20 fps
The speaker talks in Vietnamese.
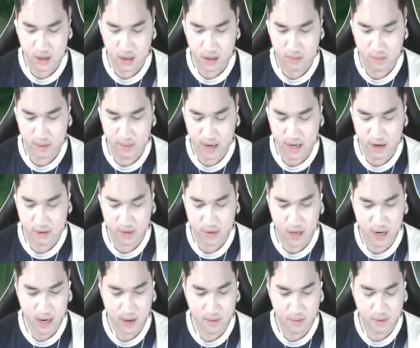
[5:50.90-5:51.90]
Ông miền Bắc nhóm
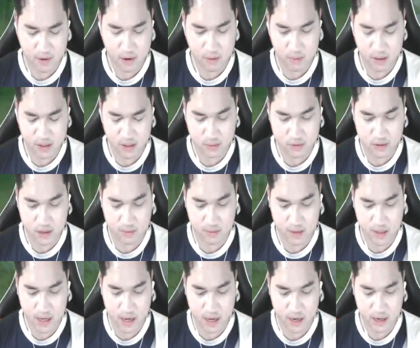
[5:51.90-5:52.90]
tiết ai bọn bọn có chuyện son
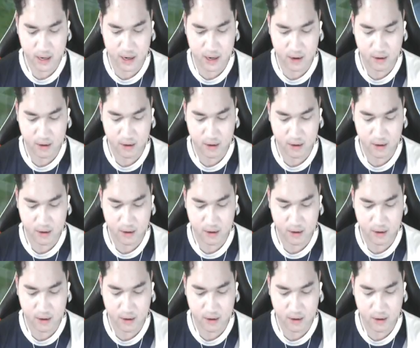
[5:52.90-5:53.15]
bên thèn.